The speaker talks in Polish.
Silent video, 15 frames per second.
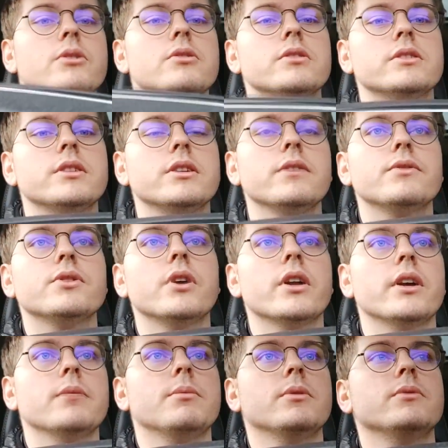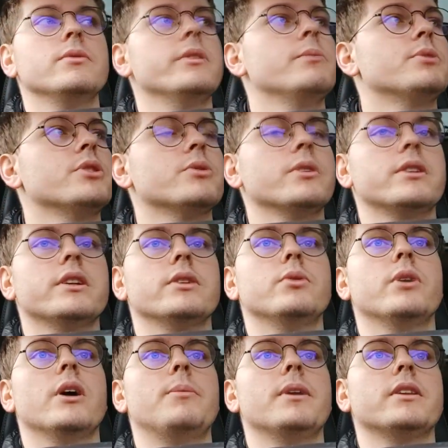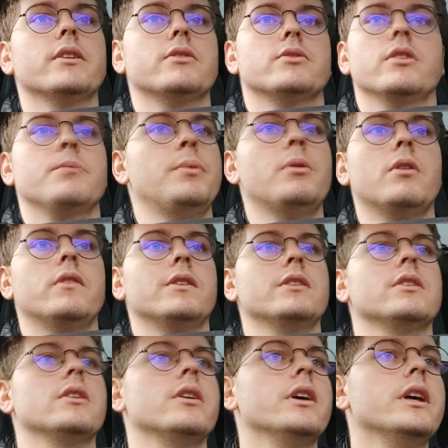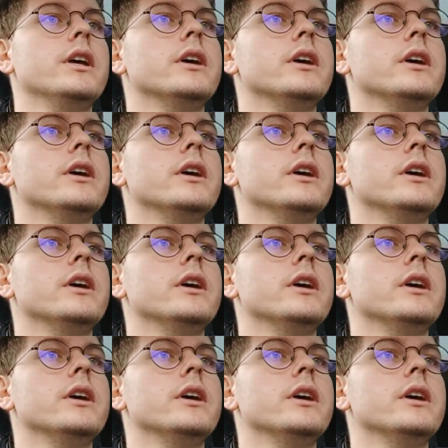już w zasadzie wczoraj, bo nie przyszła ta druga partia koszulek, połowę tylko